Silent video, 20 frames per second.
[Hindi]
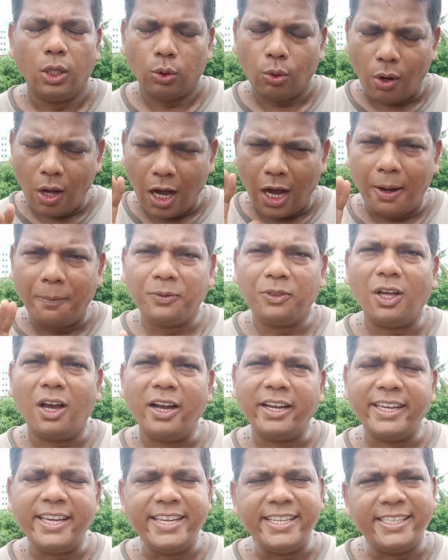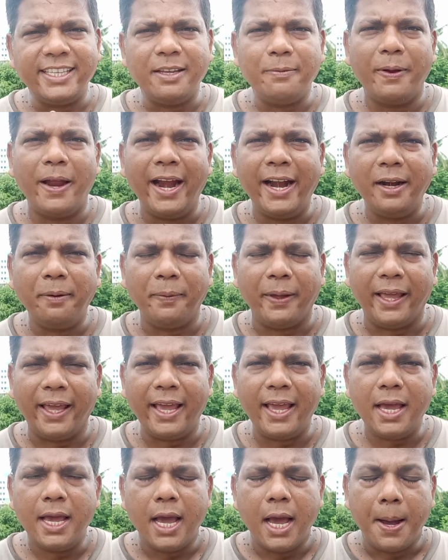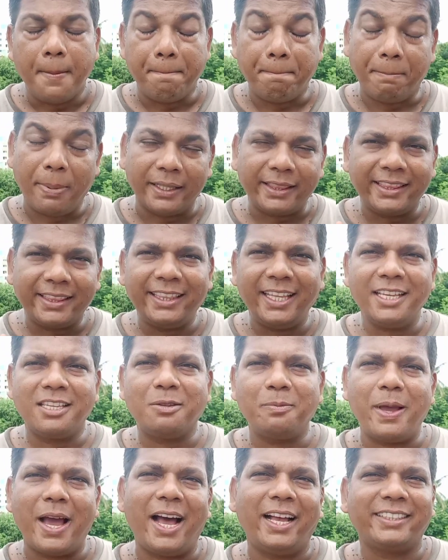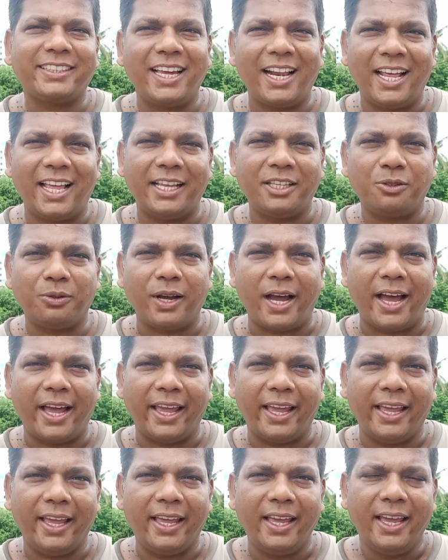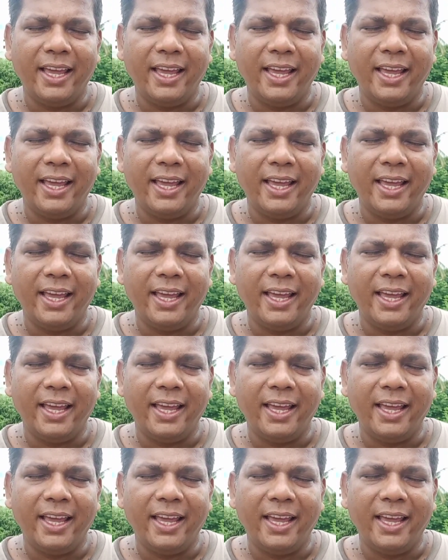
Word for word: तो अब तक इस इवेंट में बत्तीस मैच खेला जा चुका है